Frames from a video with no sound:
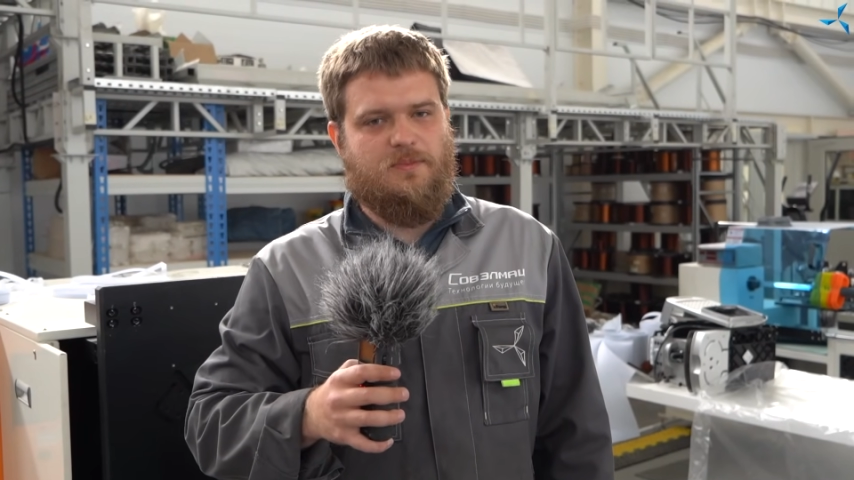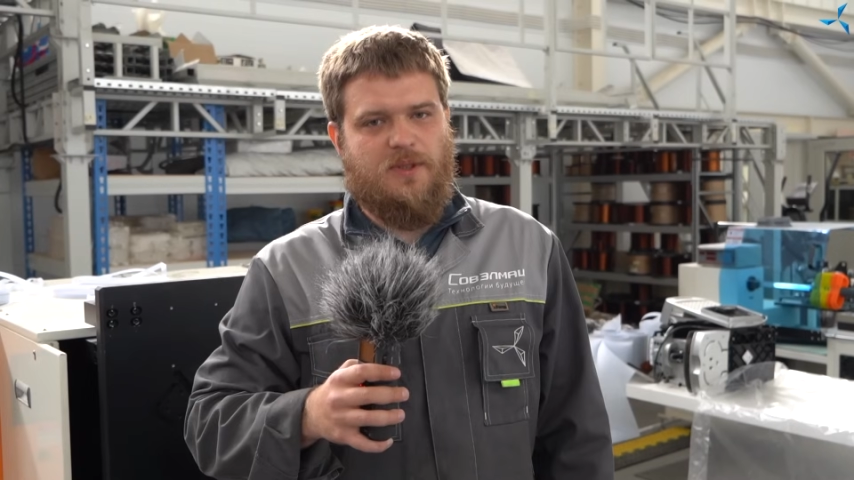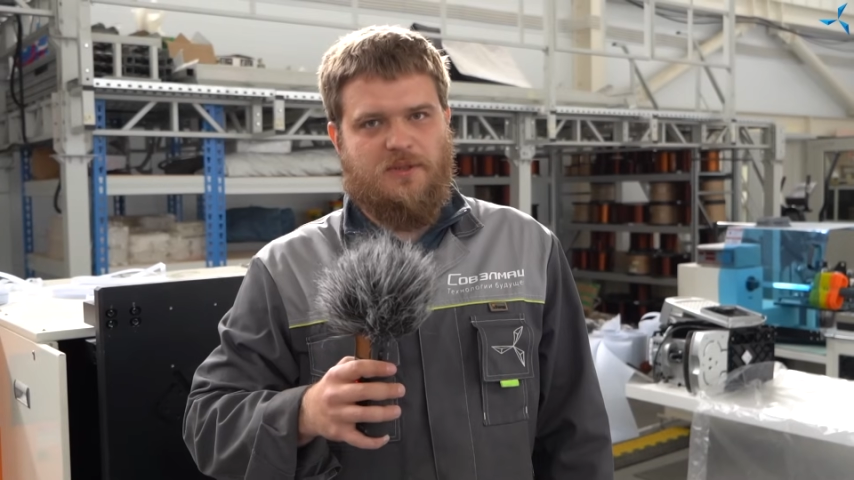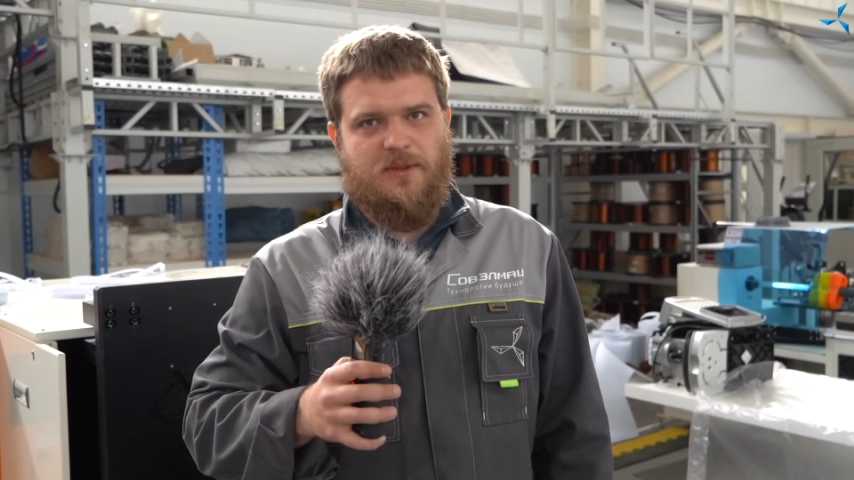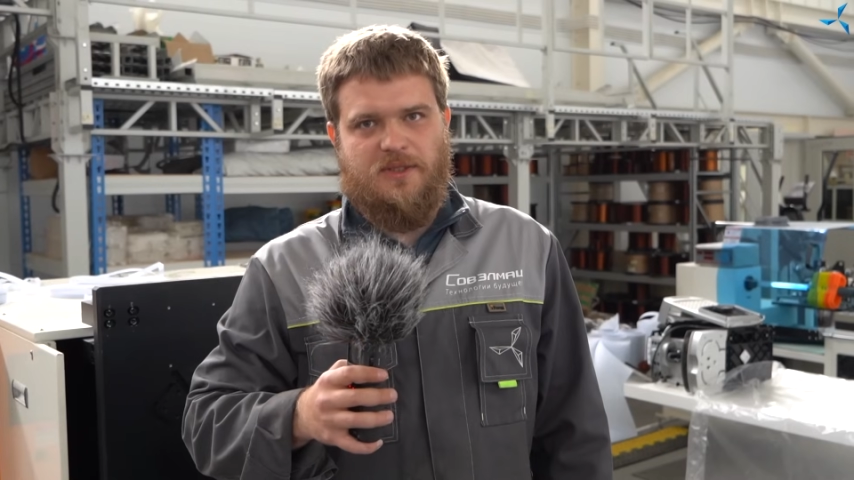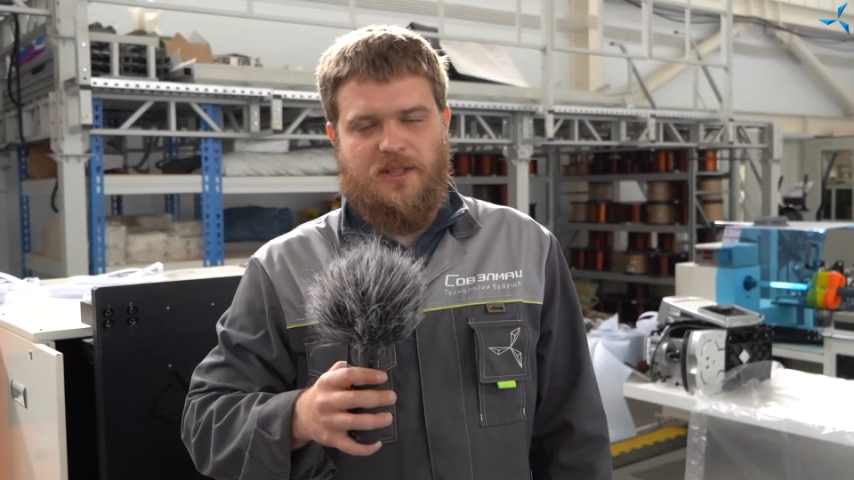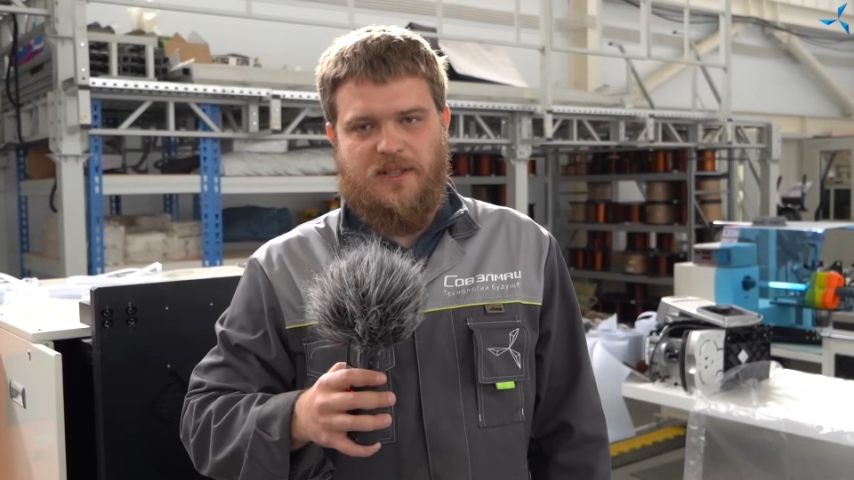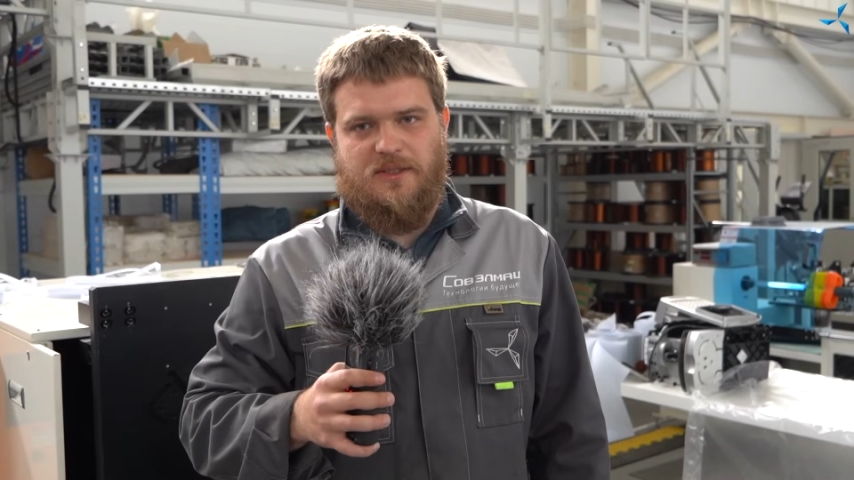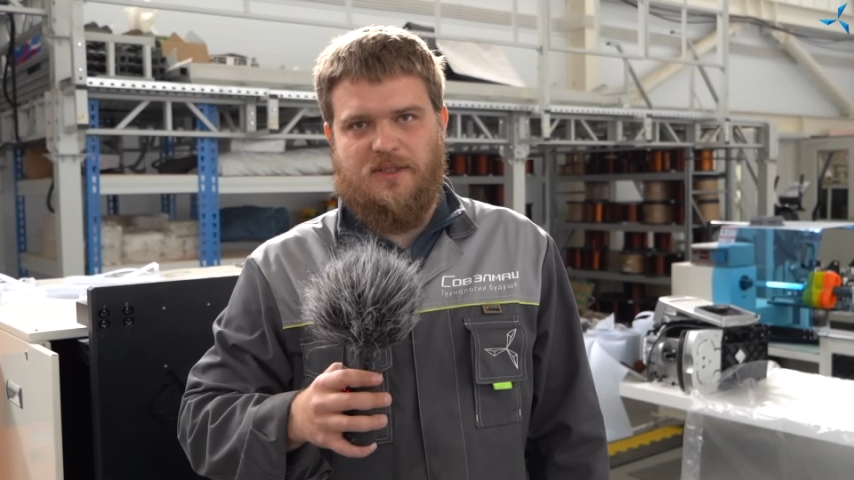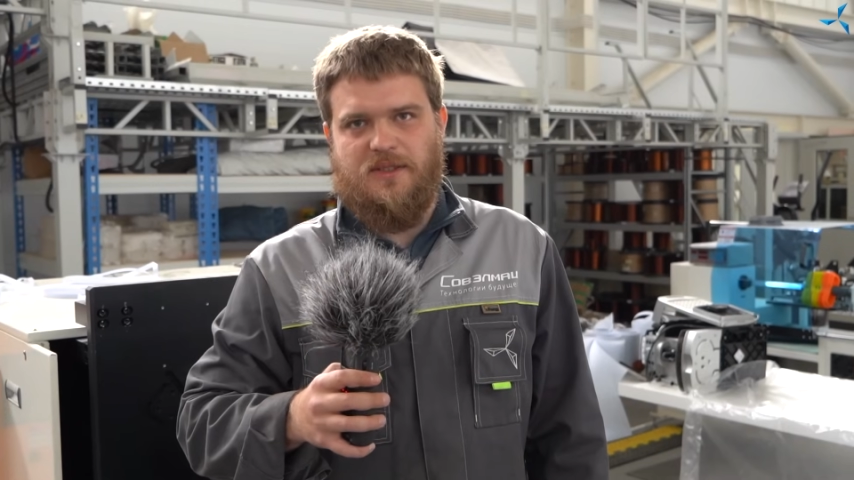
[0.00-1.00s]
базовой
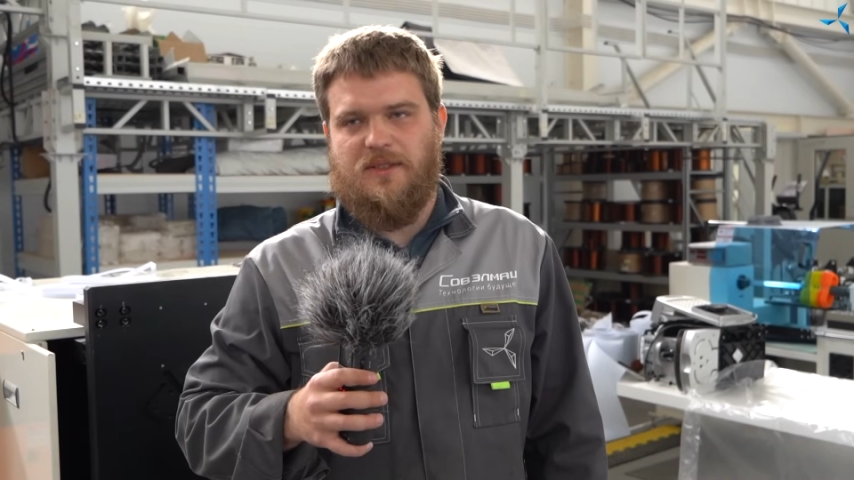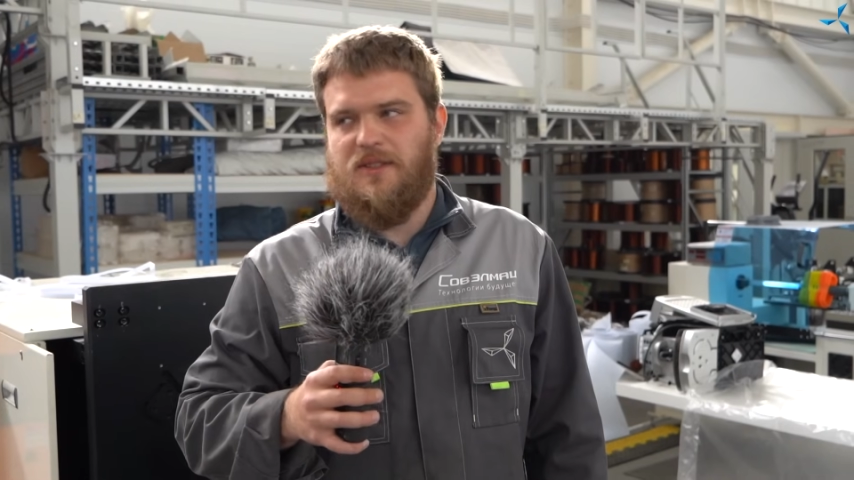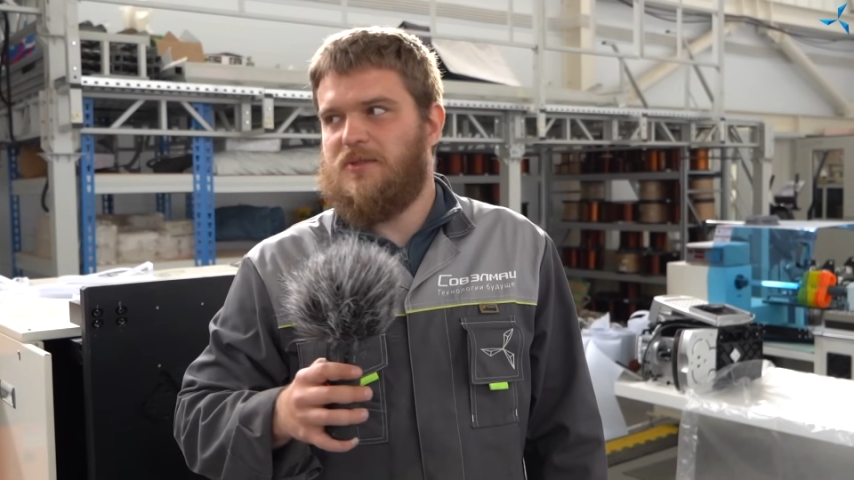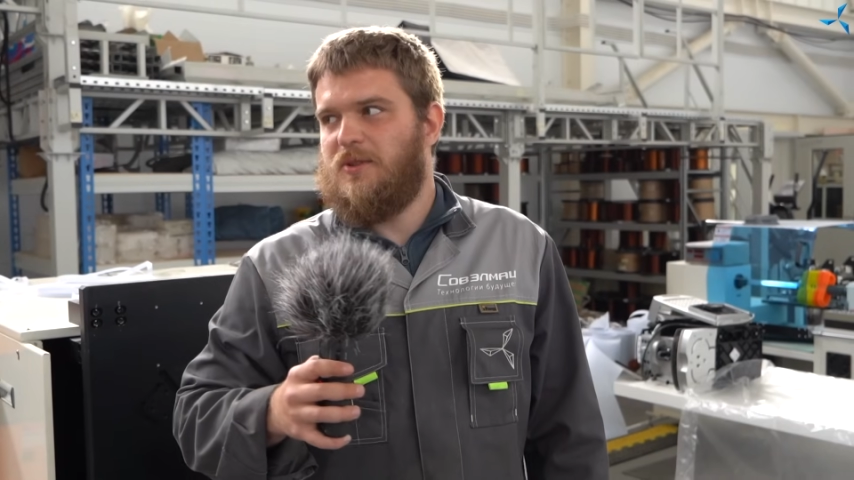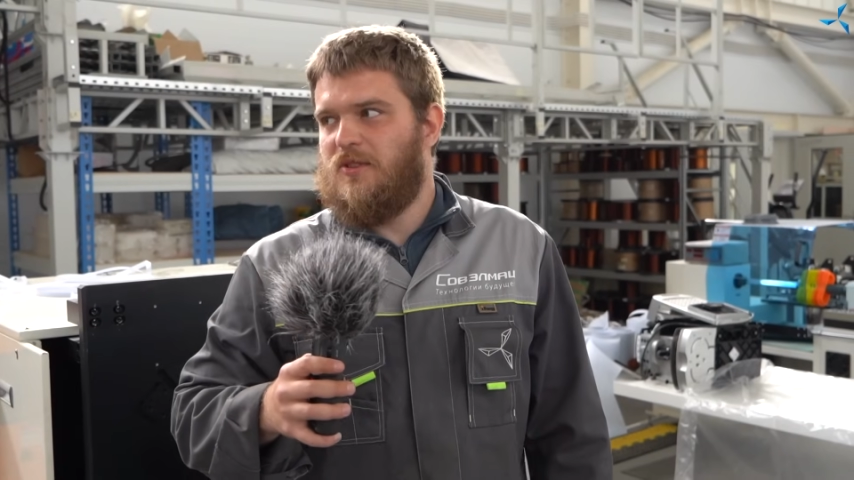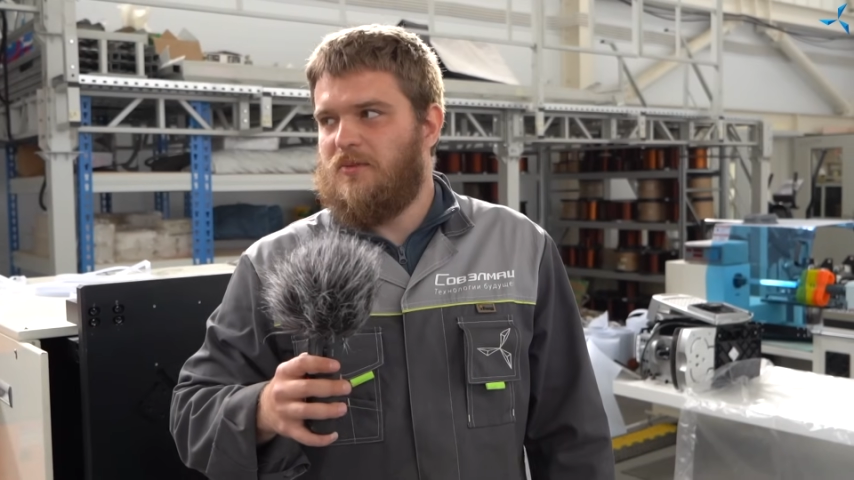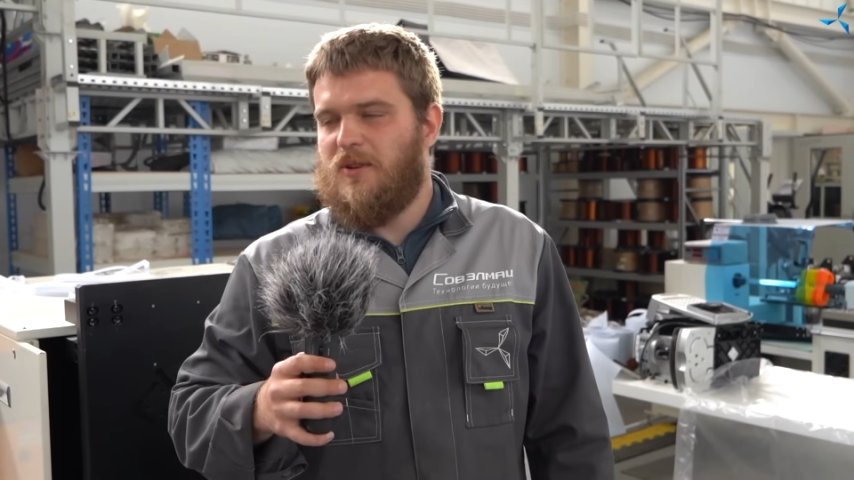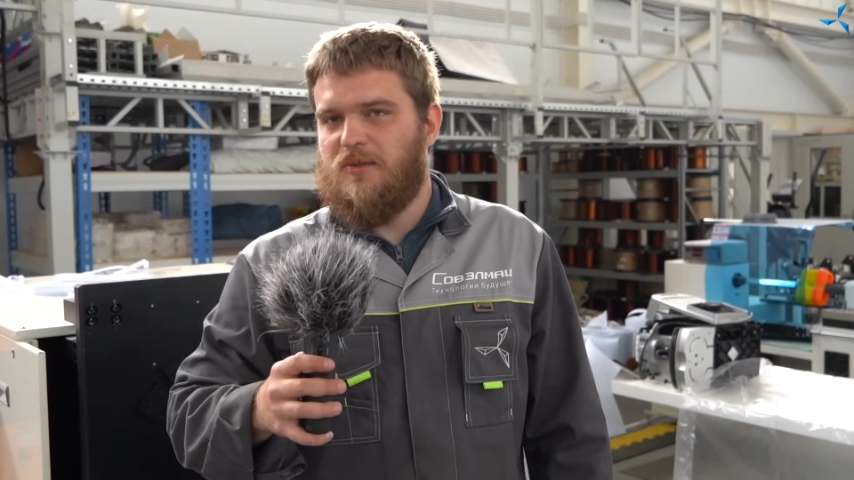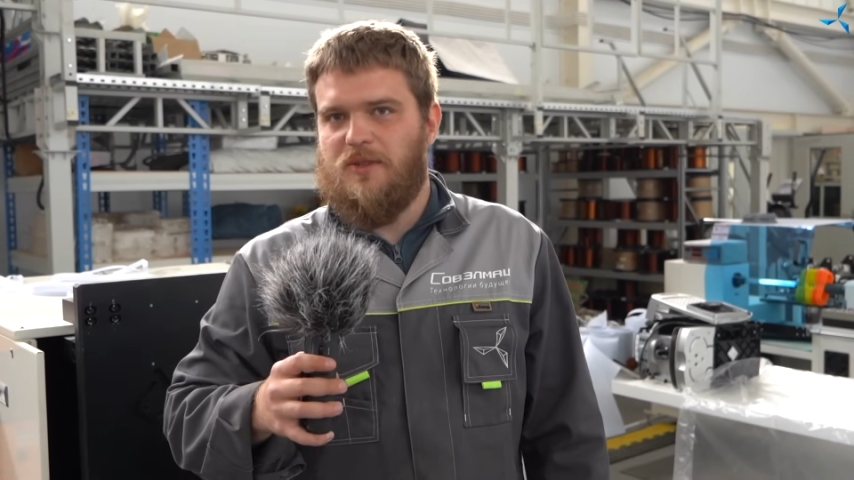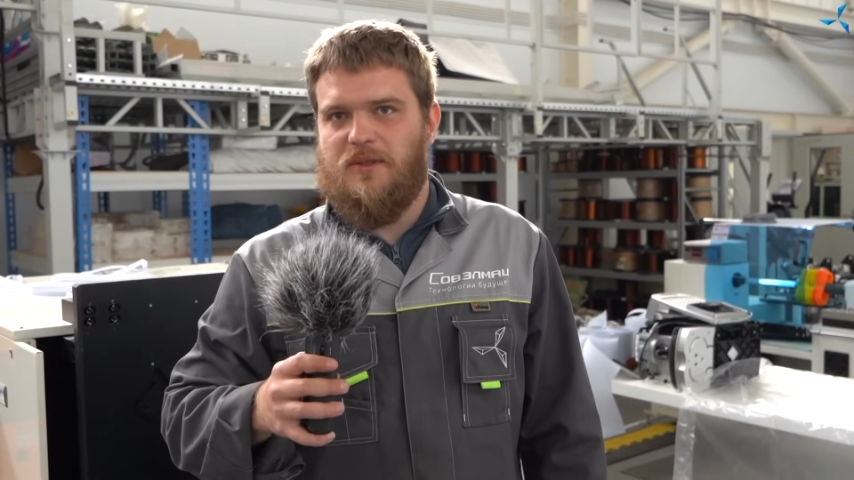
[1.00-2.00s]
изоляции на своем
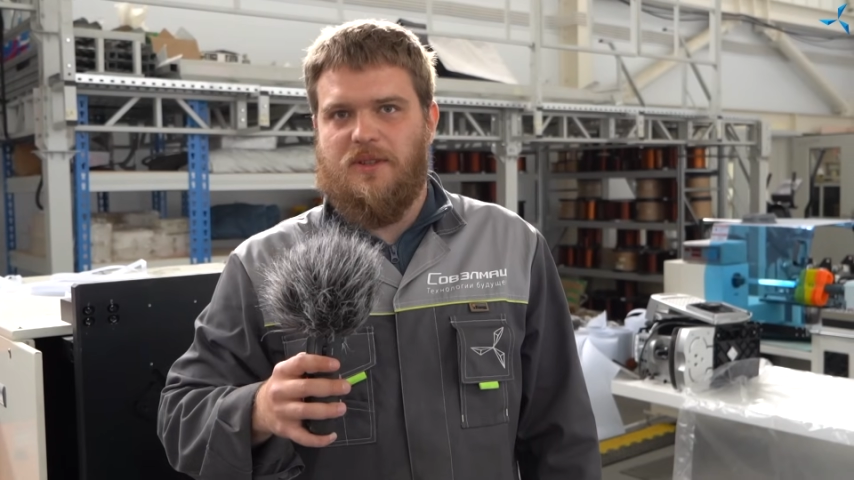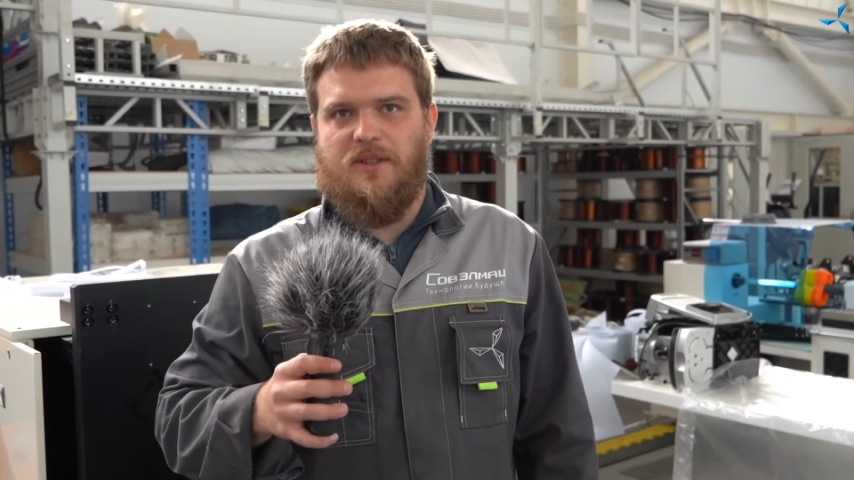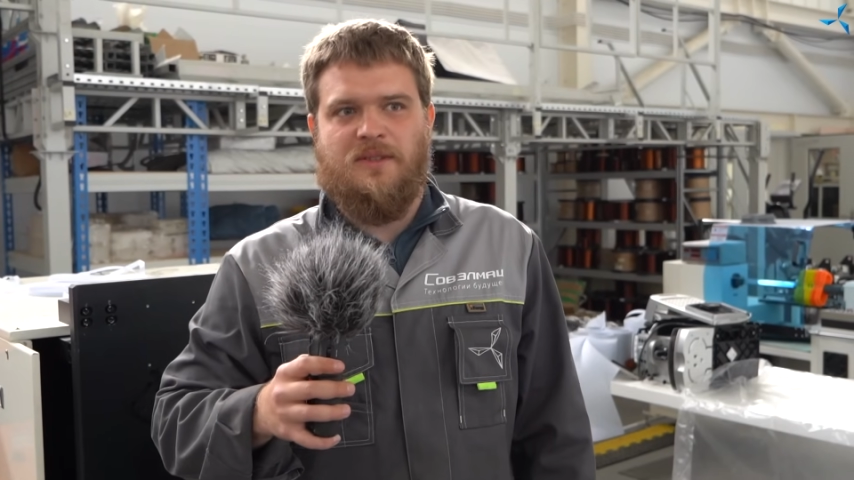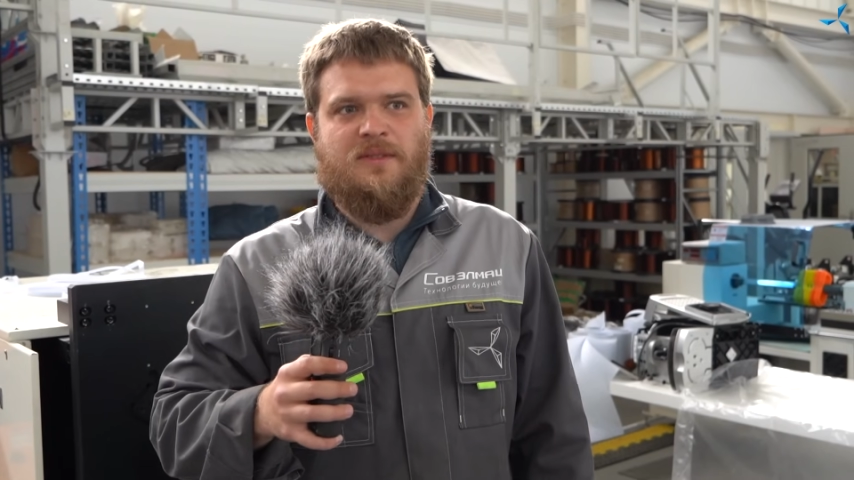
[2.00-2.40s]
оборудовании,